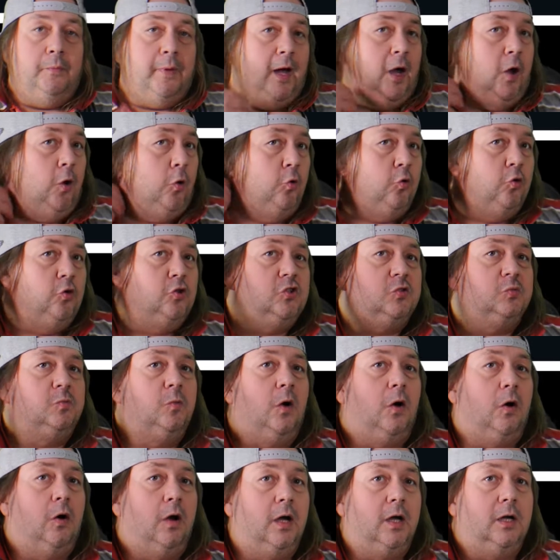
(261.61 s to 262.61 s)
Bah,
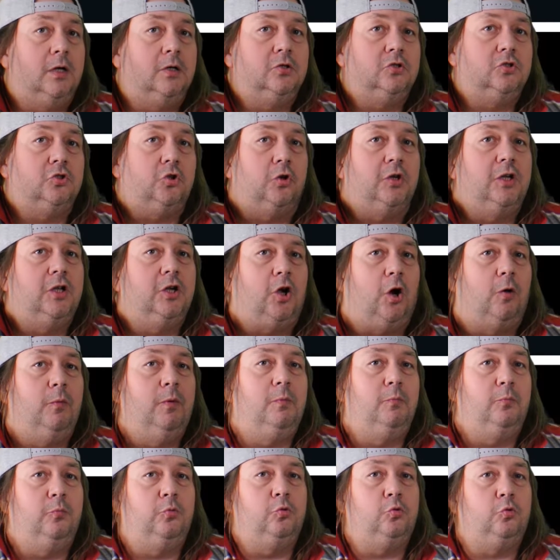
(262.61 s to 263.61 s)
heureusement, hein, j'en ai quand
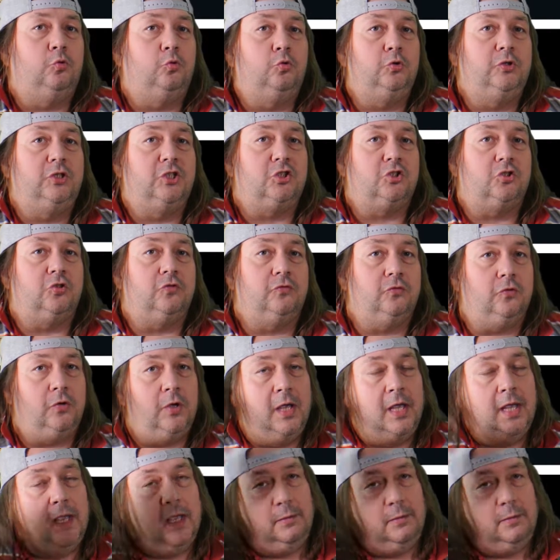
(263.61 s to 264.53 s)
même beaucoup des cheveux.